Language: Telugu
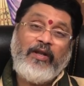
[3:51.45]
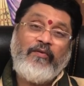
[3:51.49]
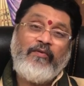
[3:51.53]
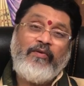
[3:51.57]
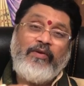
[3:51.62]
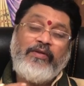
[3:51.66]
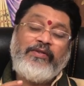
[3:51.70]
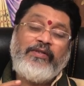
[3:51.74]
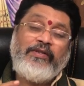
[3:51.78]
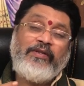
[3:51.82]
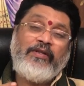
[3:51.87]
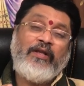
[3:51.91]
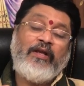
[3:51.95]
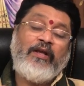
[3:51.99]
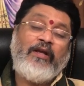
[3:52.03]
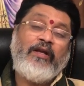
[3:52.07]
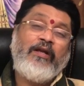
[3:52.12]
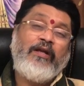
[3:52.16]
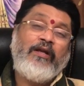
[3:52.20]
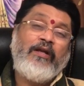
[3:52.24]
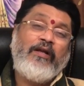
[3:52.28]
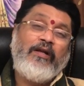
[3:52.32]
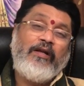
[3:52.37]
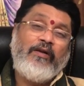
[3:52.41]
రావాల్సిన
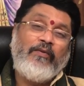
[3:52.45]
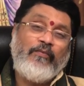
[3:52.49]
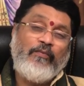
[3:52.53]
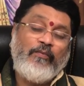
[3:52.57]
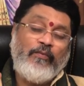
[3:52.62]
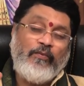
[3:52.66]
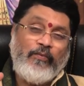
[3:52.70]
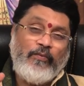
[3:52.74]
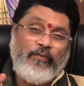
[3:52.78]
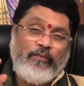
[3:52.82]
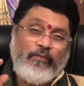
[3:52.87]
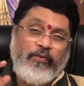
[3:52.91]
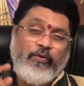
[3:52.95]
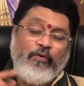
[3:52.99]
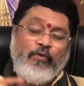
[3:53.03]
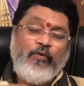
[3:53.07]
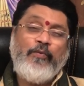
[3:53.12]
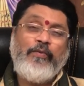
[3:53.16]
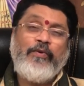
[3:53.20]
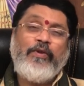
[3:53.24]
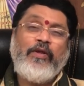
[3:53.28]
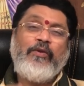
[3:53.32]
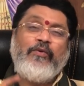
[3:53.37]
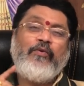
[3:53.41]

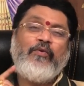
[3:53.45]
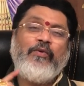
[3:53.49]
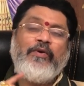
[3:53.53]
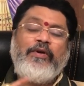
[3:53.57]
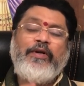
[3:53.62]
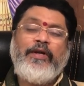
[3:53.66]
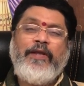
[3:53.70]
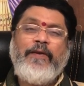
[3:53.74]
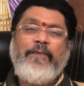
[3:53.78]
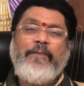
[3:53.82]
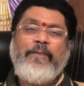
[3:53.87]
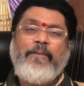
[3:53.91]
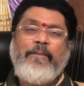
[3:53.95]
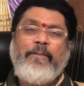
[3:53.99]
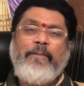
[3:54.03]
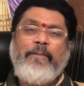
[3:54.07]
భూములు అనుకోండి